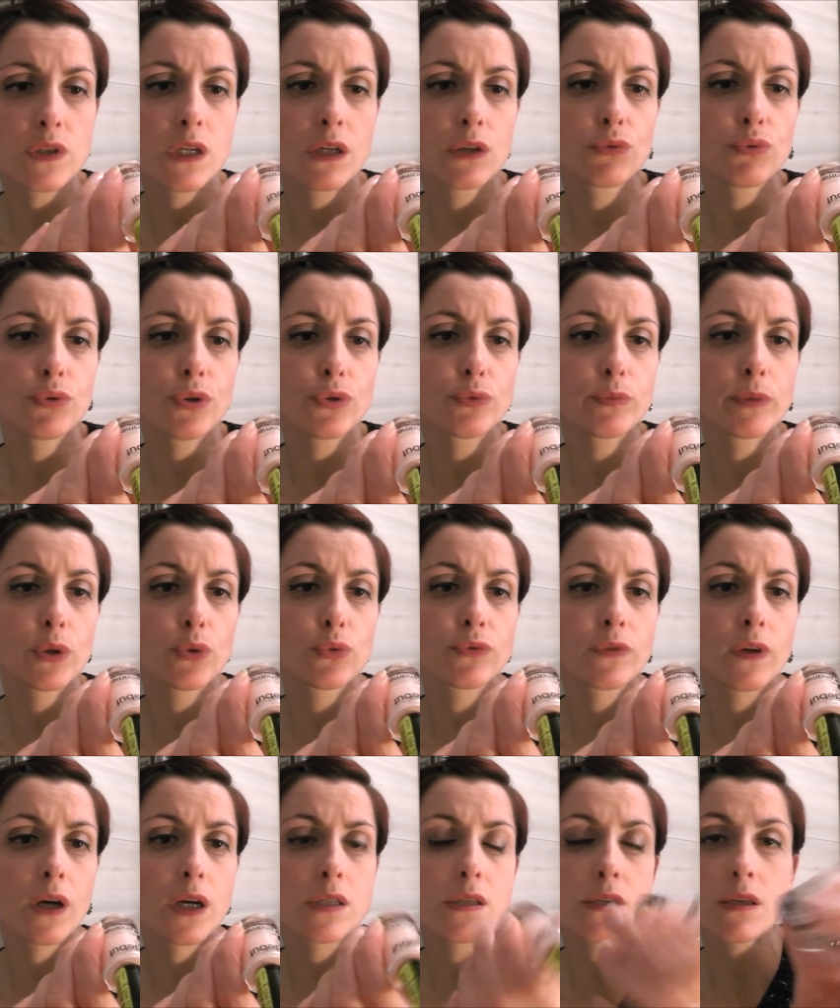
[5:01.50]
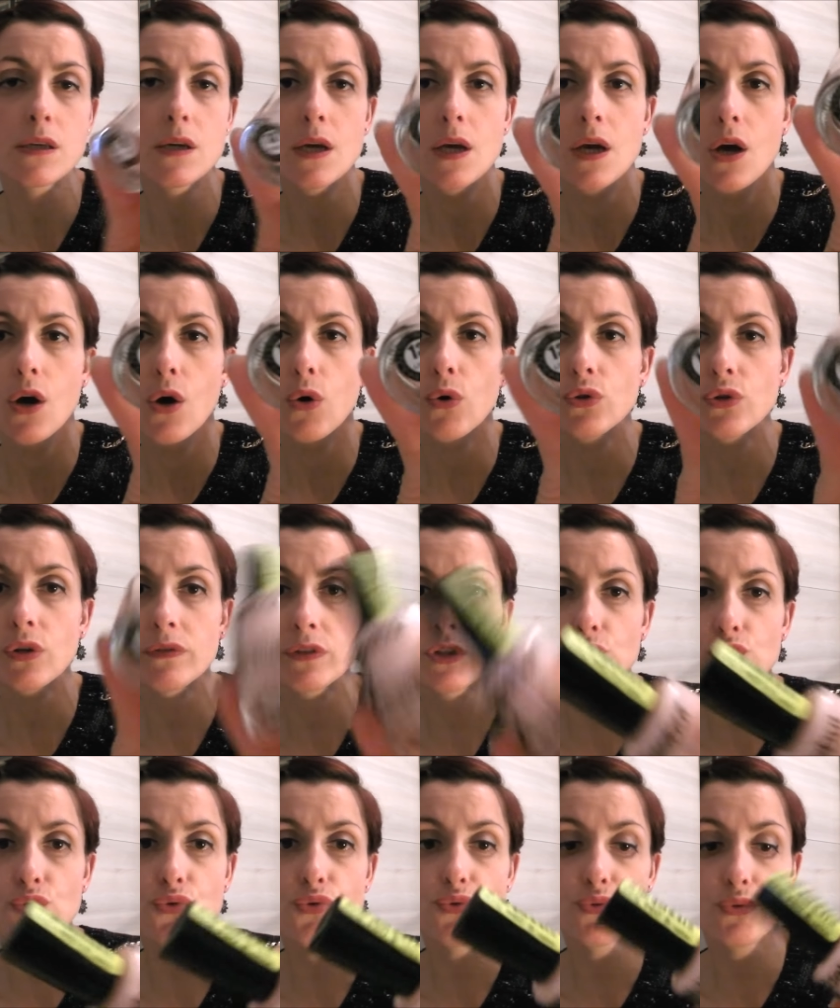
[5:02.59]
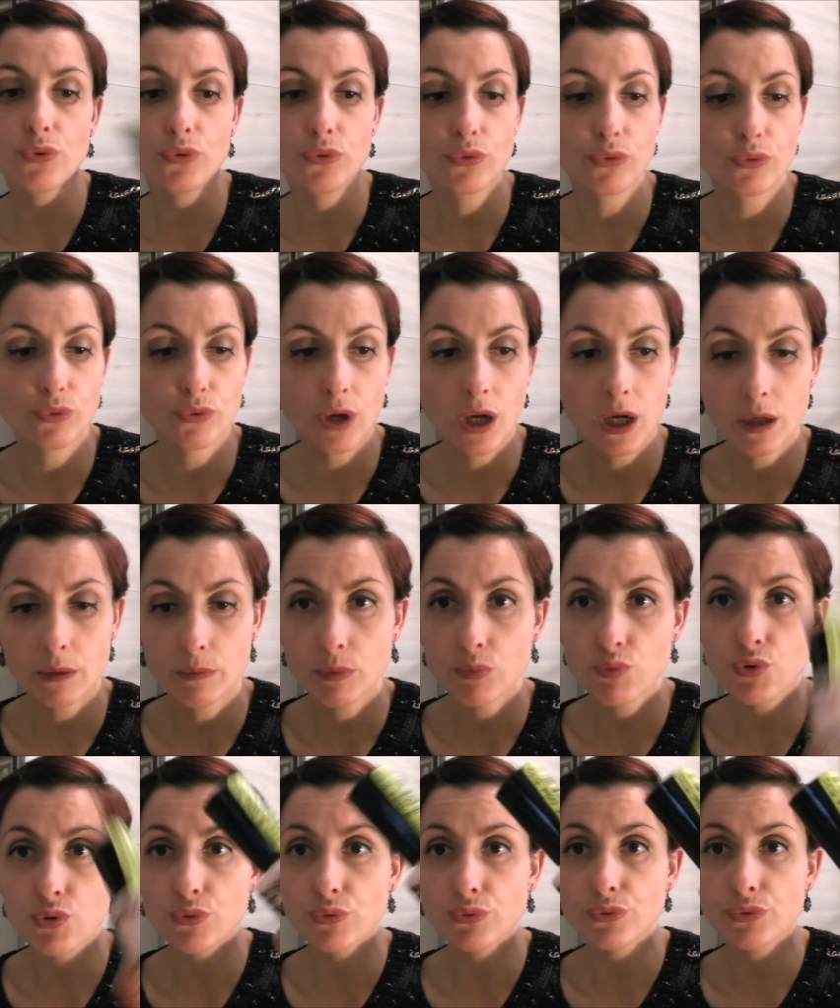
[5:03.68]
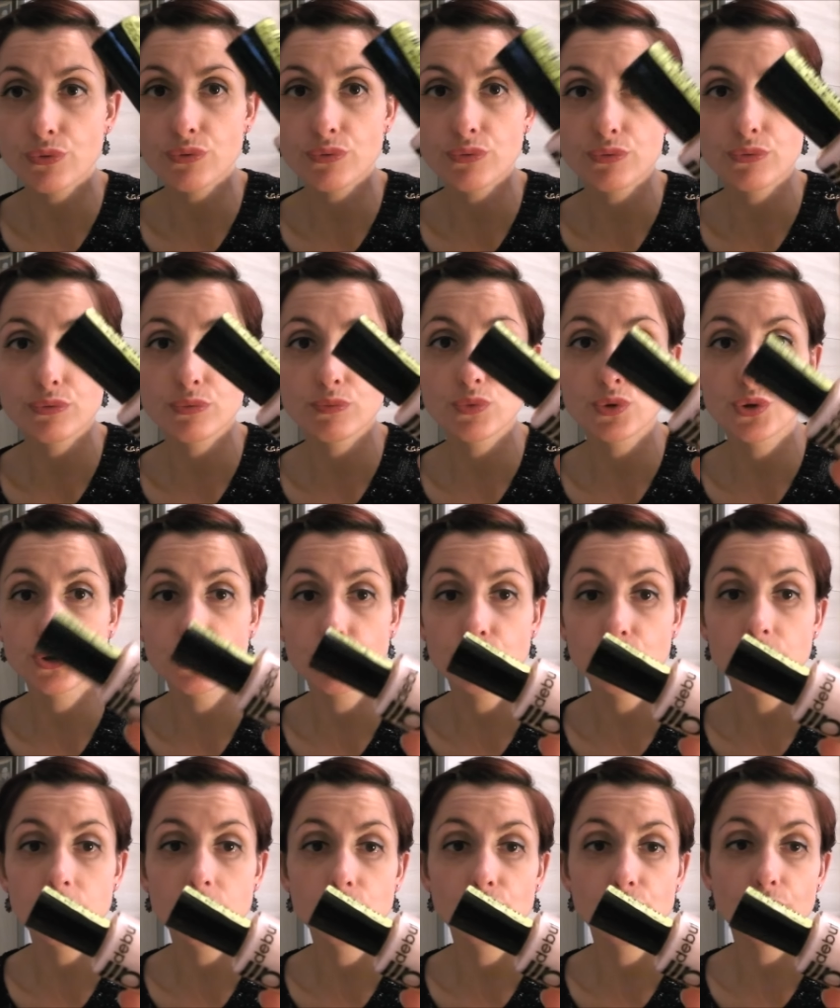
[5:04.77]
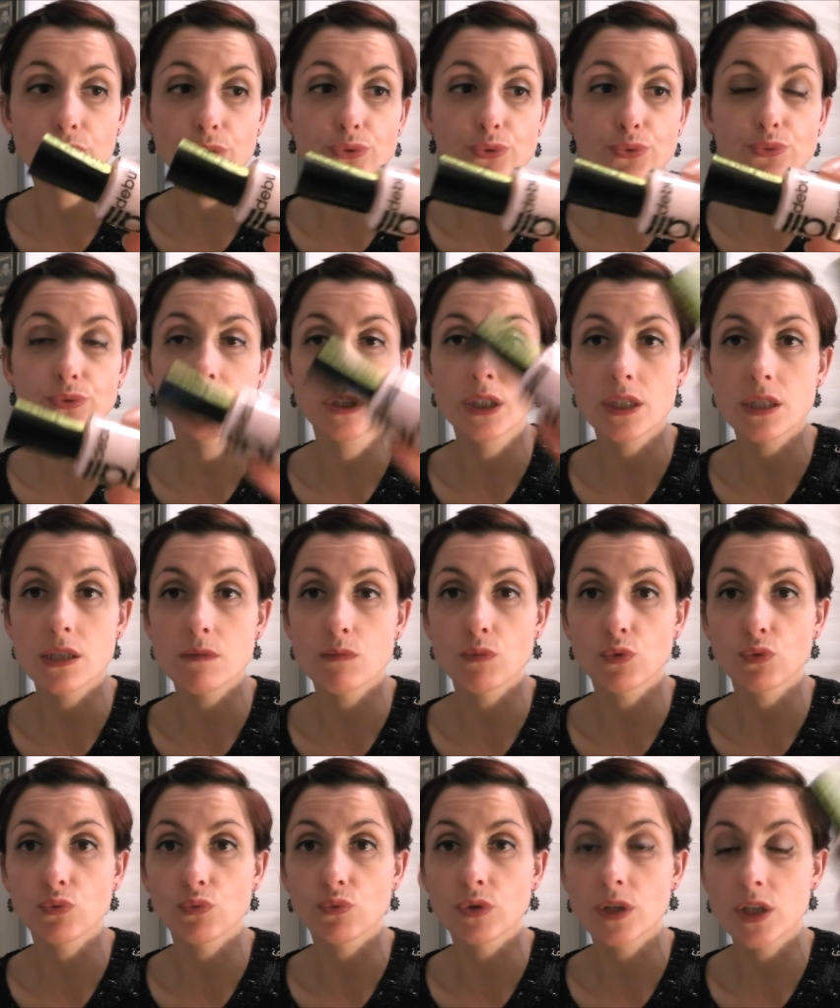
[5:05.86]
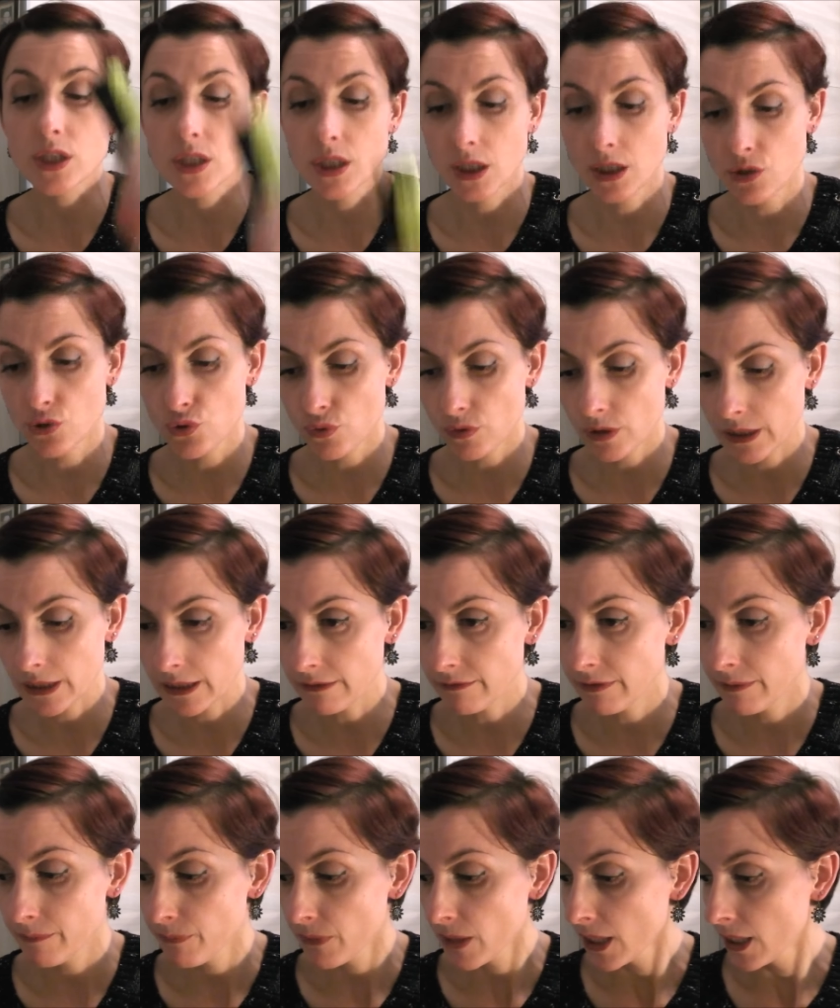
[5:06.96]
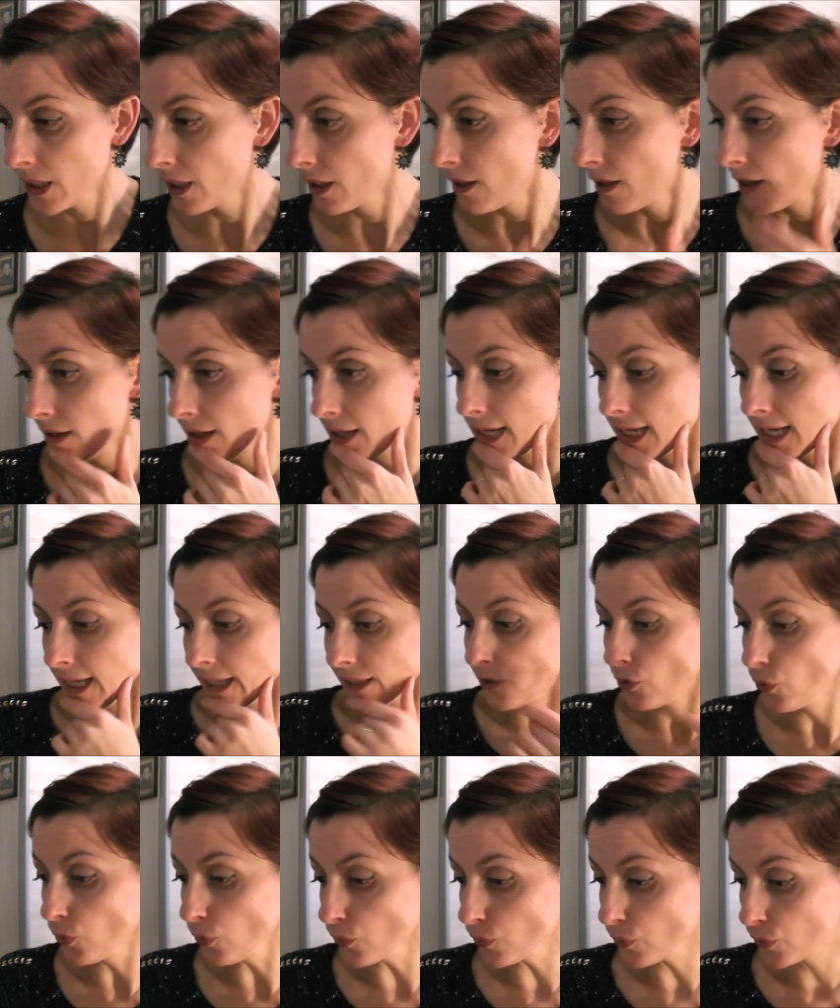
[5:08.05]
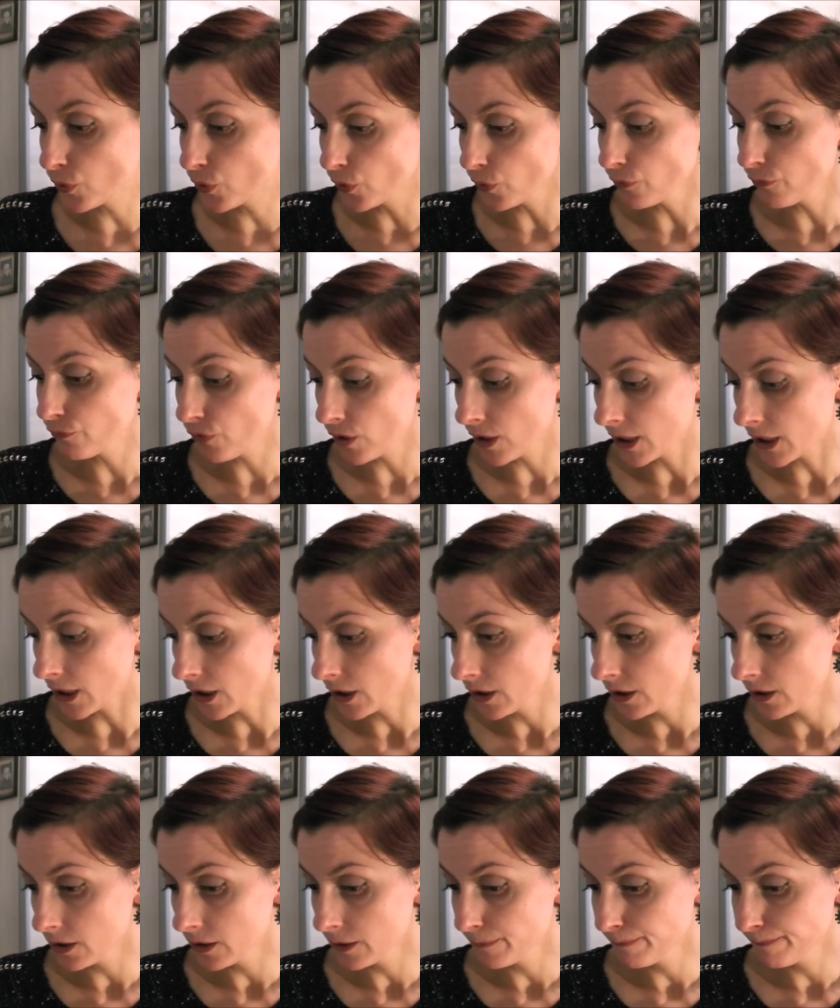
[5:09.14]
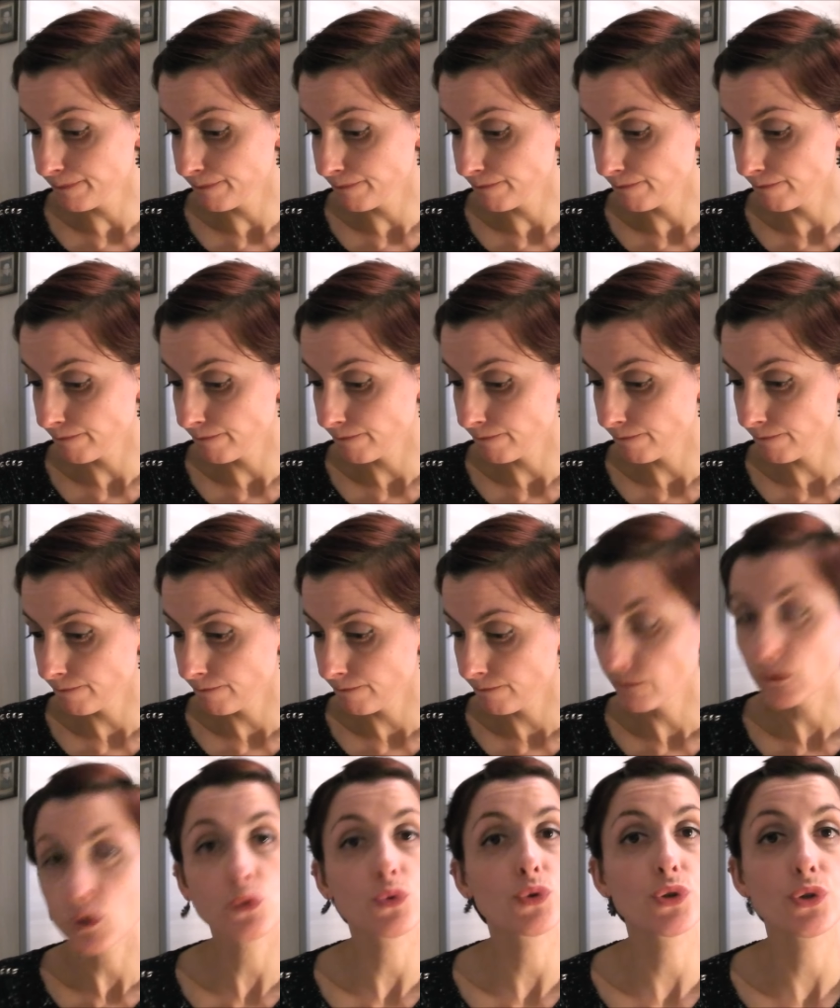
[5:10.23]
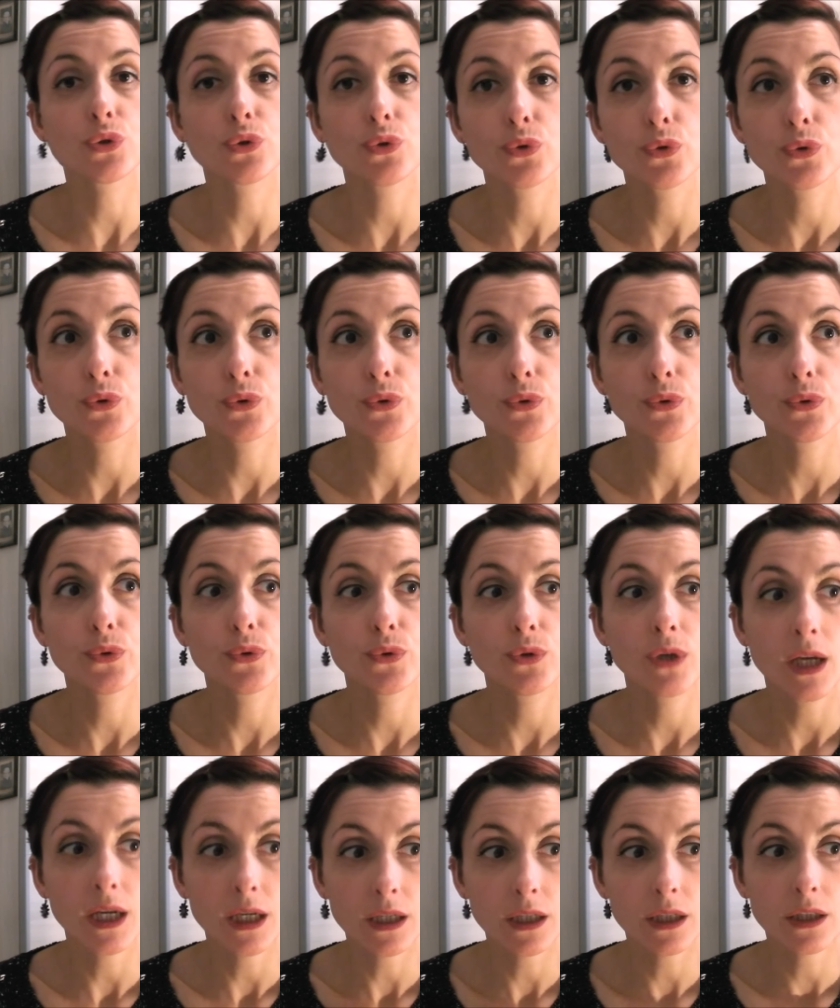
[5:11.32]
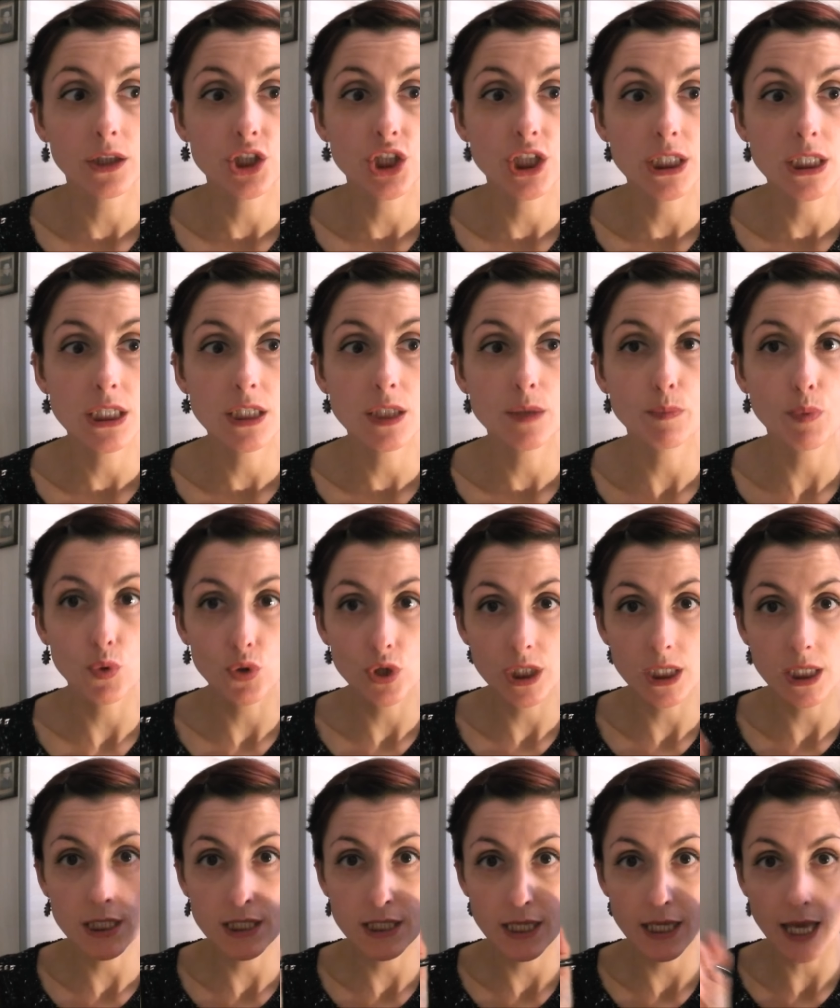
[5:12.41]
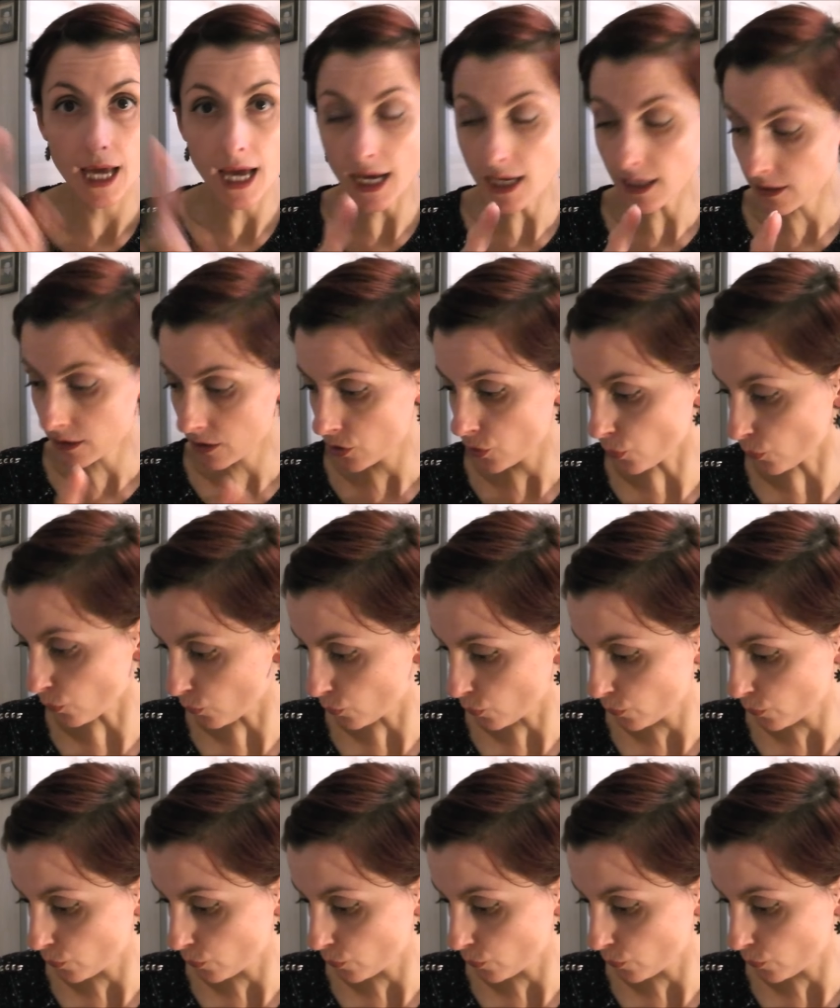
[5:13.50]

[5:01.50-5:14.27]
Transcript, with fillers: c'est la couleur numéro 13. On en revient toujours euh, à la même chose, moi j'ai que des couleurs nudes quasiment, donc là j'ai rien sur les lèvres. Donc euh, voilà, hum, donc je, là j'ai dit prochain c'est action